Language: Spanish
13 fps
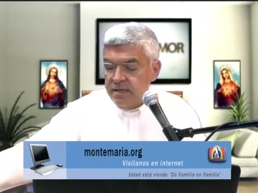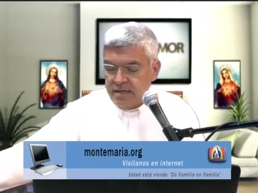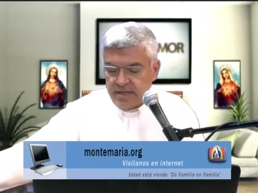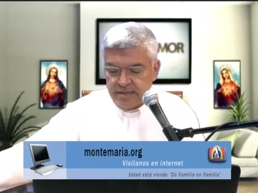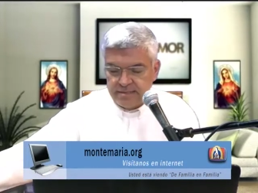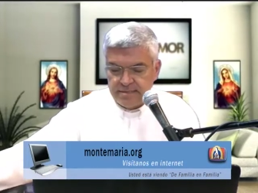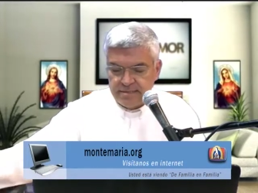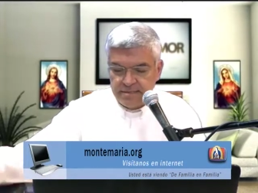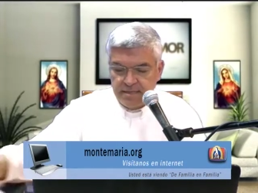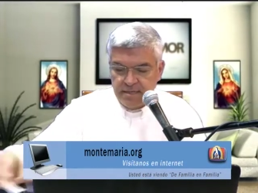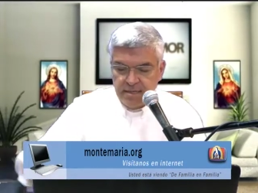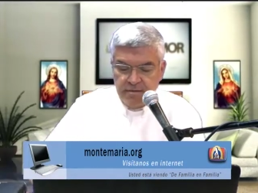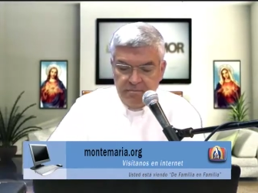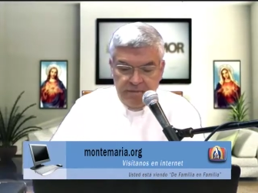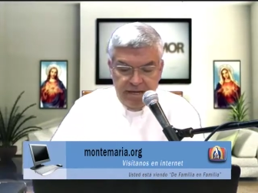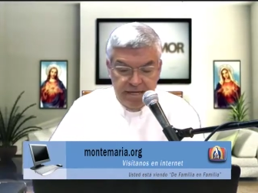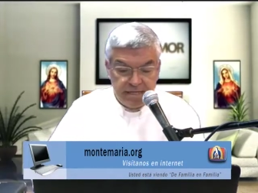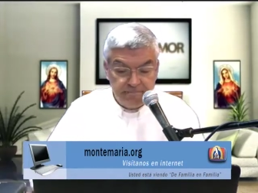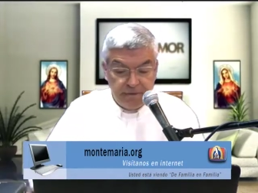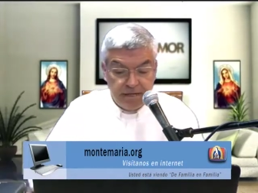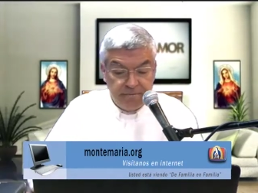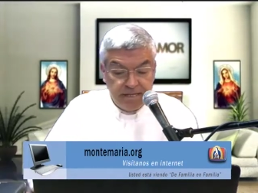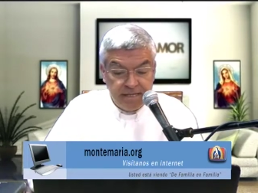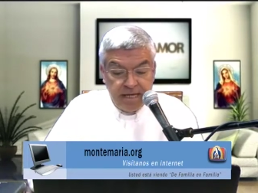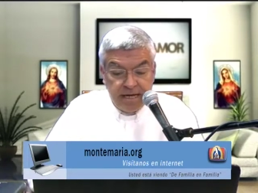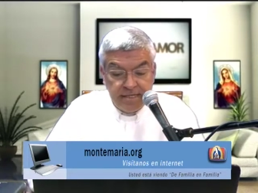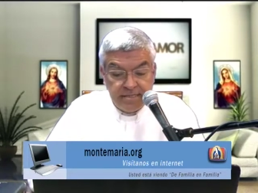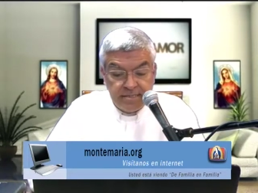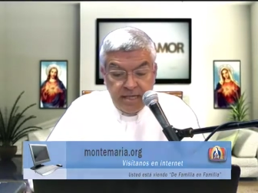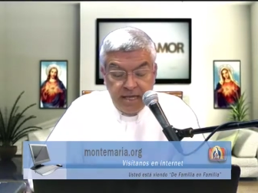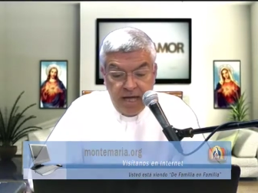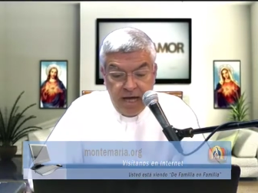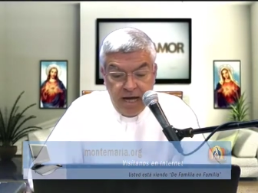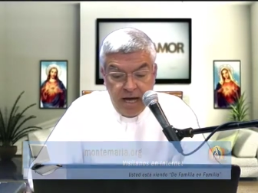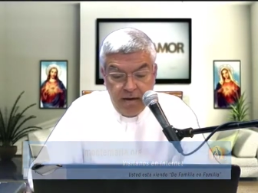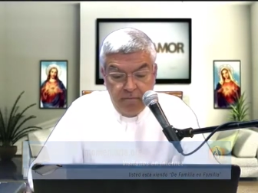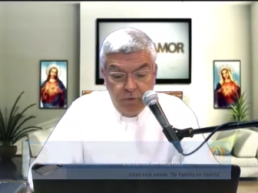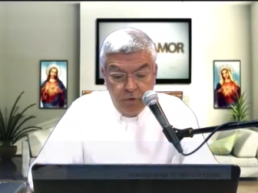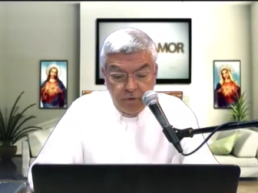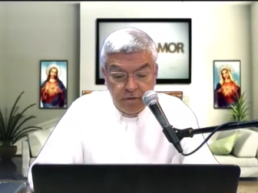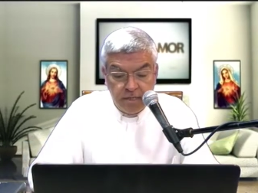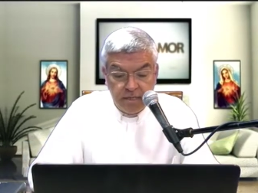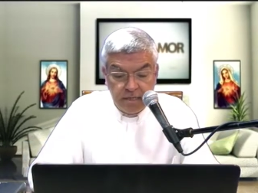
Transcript: gracias, para experimentar este amor